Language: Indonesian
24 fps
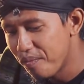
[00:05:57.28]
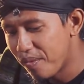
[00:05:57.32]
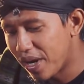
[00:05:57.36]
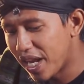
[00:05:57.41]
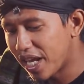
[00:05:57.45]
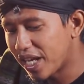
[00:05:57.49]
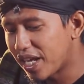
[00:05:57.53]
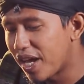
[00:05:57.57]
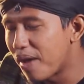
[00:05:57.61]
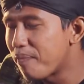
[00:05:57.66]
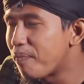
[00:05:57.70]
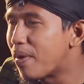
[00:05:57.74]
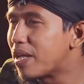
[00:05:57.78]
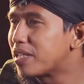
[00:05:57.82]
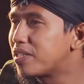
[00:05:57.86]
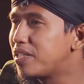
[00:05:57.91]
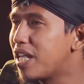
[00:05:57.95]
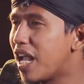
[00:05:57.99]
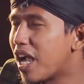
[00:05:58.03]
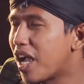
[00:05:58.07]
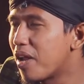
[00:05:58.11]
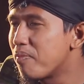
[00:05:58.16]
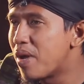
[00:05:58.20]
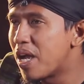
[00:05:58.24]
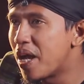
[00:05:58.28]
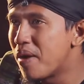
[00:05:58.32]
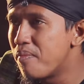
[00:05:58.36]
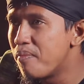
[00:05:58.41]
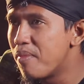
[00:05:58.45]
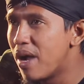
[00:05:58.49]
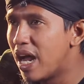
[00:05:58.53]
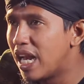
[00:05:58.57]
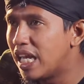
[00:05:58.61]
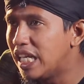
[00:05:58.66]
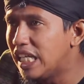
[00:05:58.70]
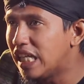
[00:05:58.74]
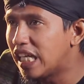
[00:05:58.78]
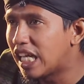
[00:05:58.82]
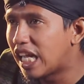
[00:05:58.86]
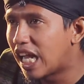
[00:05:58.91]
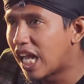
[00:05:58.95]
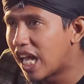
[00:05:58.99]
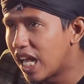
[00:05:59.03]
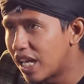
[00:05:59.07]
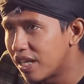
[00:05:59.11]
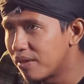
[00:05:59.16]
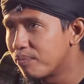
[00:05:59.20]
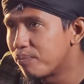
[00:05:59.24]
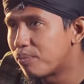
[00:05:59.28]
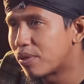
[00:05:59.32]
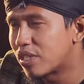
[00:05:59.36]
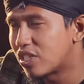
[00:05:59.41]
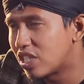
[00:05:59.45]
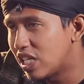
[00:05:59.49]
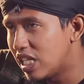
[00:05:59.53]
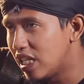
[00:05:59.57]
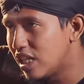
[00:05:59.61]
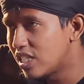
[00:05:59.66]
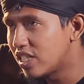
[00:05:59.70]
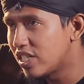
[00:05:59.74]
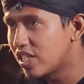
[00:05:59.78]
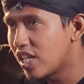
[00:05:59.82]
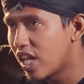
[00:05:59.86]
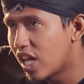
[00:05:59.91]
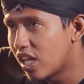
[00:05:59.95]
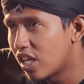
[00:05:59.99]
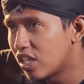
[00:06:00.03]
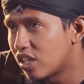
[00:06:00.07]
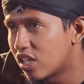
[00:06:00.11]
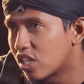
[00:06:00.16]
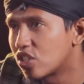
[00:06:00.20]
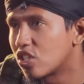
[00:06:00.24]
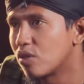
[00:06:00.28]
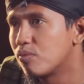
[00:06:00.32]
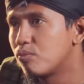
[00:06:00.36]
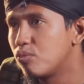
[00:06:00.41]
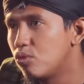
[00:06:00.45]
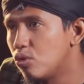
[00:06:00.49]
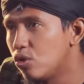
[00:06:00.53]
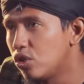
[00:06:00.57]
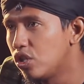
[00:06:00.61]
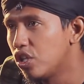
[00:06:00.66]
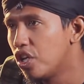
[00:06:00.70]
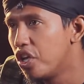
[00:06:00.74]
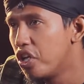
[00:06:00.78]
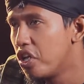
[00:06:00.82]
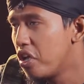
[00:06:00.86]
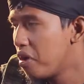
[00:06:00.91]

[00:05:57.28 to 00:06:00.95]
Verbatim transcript: mereka pasti akan mengembalikan perselisihannya tersebut